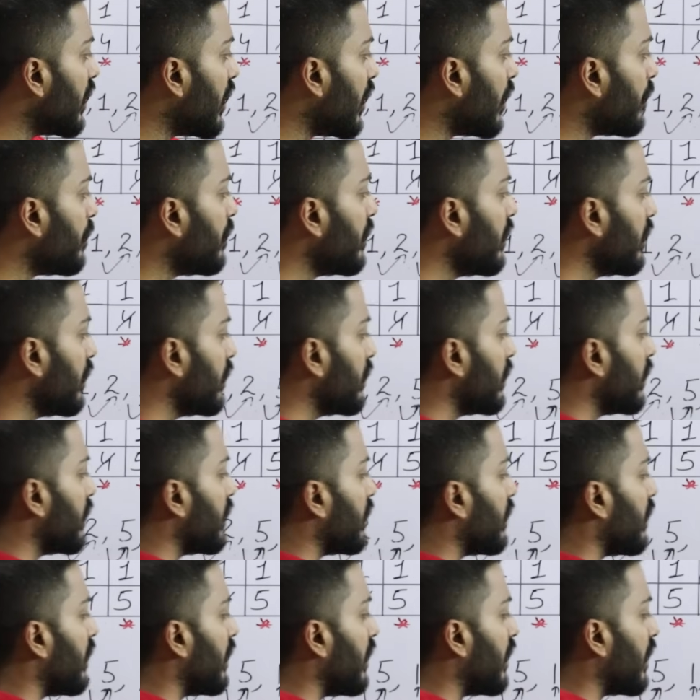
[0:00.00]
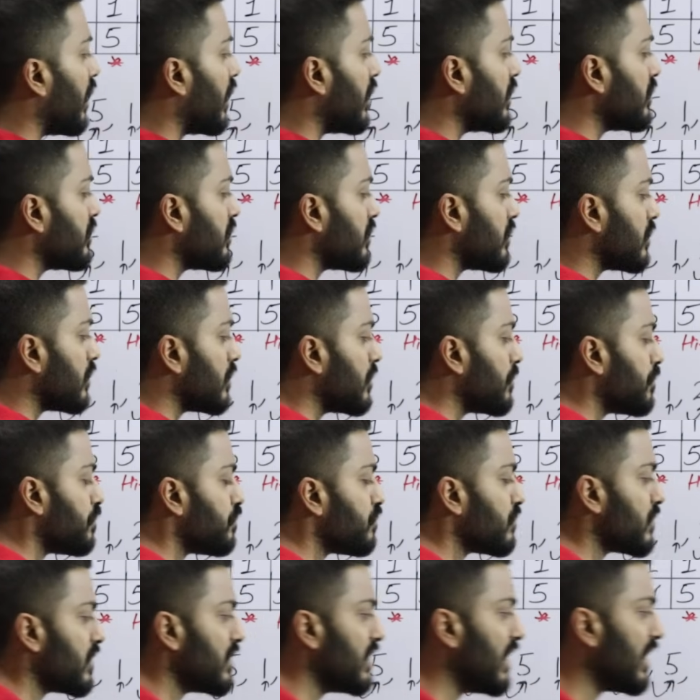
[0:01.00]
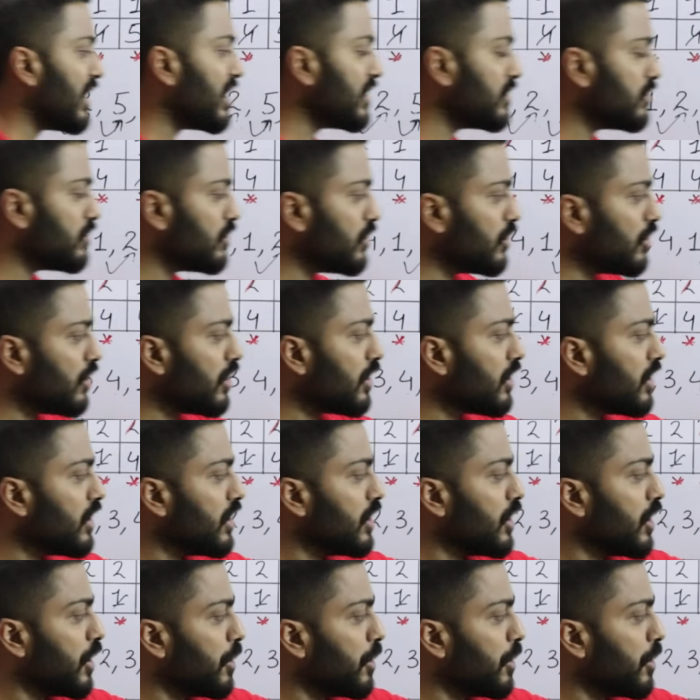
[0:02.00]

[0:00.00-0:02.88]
अब लास्ट दैट इज योर